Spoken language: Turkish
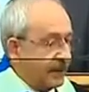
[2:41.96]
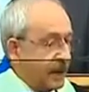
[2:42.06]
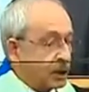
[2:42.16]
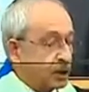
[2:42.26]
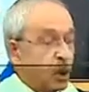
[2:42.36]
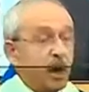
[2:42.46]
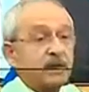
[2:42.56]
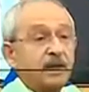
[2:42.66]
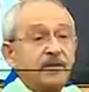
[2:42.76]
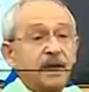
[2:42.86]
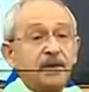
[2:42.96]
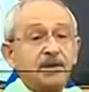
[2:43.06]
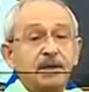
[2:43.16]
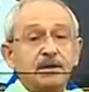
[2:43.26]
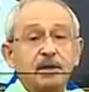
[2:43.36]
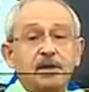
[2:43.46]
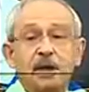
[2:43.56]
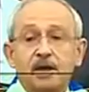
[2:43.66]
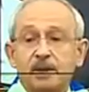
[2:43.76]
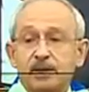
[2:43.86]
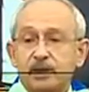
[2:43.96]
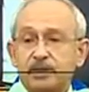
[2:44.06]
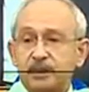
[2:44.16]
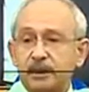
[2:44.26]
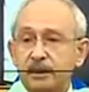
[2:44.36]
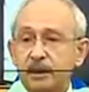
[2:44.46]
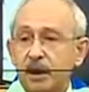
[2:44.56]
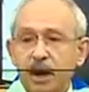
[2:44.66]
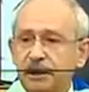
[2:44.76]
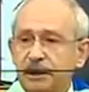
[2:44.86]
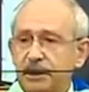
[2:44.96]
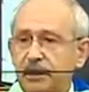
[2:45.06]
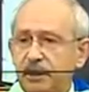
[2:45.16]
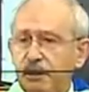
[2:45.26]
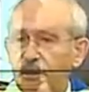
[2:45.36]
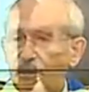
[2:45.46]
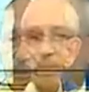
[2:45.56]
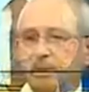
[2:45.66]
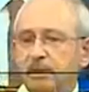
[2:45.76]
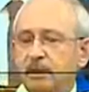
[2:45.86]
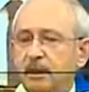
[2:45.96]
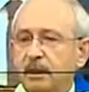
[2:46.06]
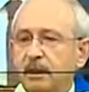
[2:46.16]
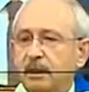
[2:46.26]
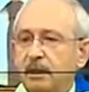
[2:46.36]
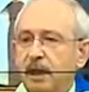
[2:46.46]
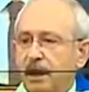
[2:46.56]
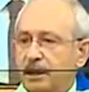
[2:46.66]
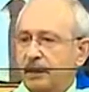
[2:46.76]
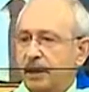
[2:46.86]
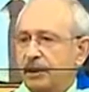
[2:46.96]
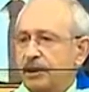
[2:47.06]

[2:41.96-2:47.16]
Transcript: e, Abdullah Öcalan'la birlikte. Eğer bu savaşı hayır demezse